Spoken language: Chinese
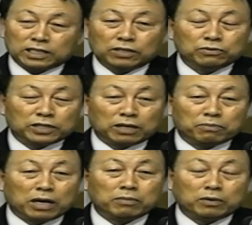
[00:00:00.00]
在座的
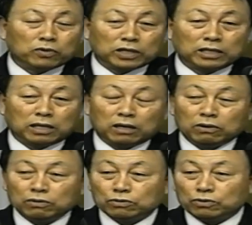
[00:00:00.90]
各位弟兄姊
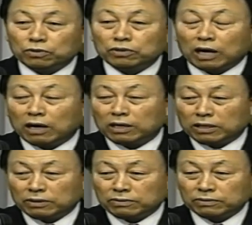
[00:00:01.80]
妹，
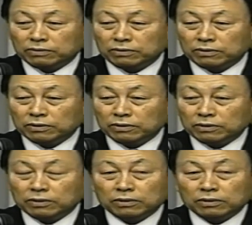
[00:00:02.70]
好多人说